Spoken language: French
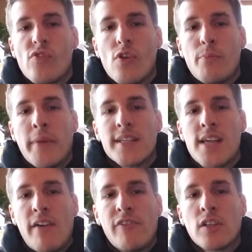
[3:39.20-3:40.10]
mais
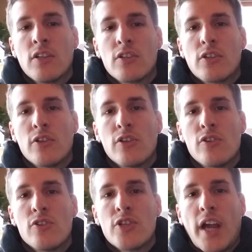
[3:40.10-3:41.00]
ça a fait que,
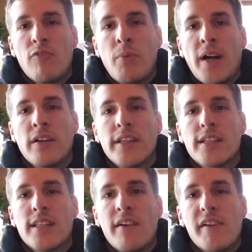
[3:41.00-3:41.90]
que j'arrive pas à
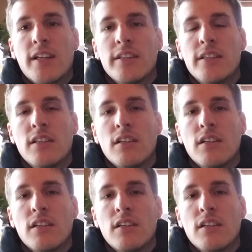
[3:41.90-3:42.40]
connecter avec les